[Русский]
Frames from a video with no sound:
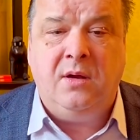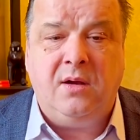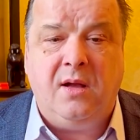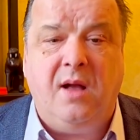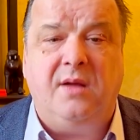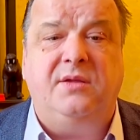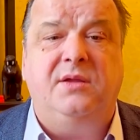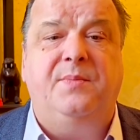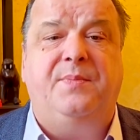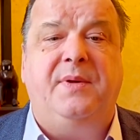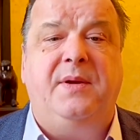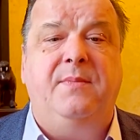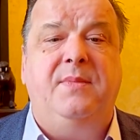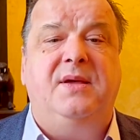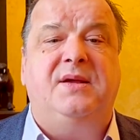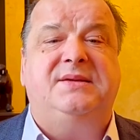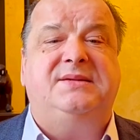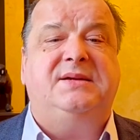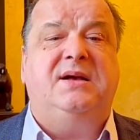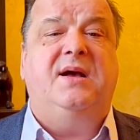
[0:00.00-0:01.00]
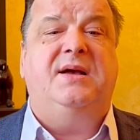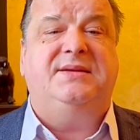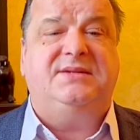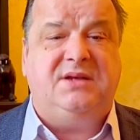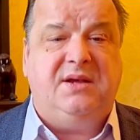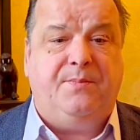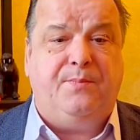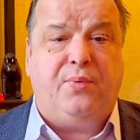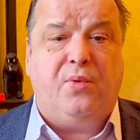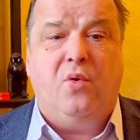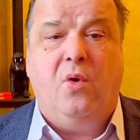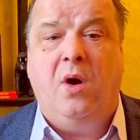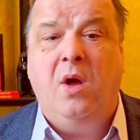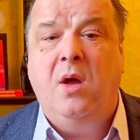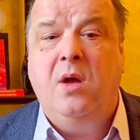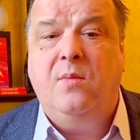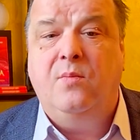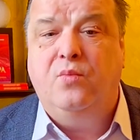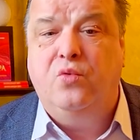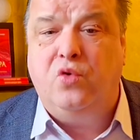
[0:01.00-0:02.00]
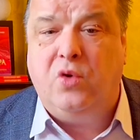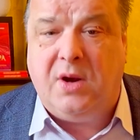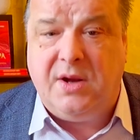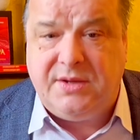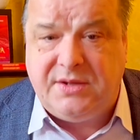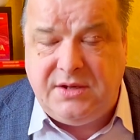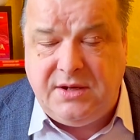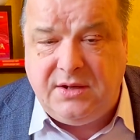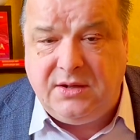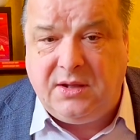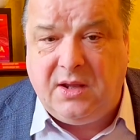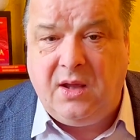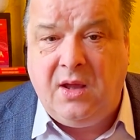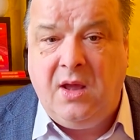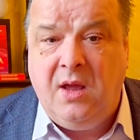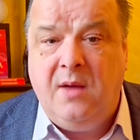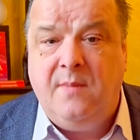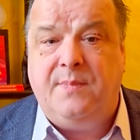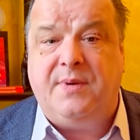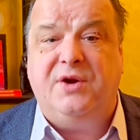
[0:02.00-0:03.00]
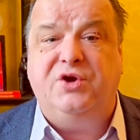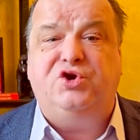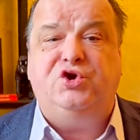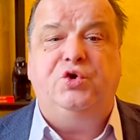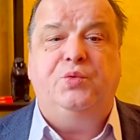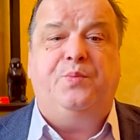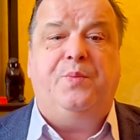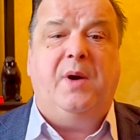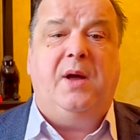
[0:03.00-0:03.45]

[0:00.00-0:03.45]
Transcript: как, например, сказка про Буратино, про Чип.